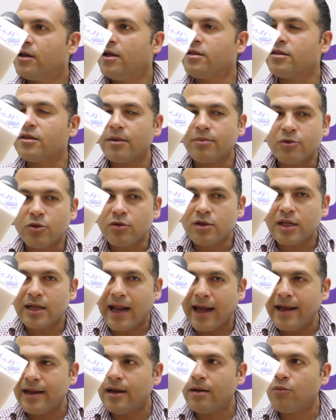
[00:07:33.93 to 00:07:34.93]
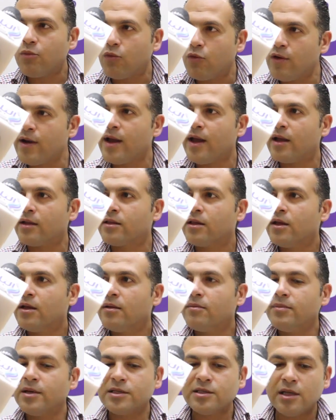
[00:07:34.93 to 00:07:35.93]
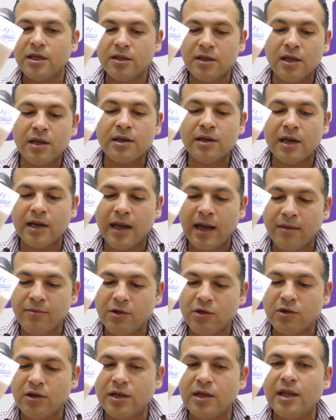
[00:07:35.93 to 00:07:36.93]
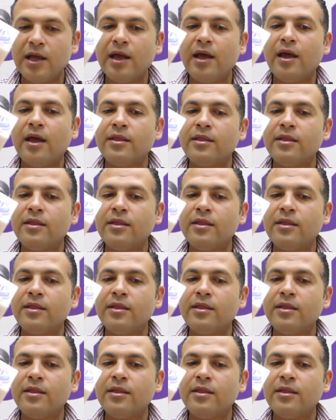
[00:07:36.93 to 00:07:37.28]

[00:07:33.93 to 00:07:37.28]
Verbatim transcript: انت بطوله العالم وقعت بس قدرنا الحمد لله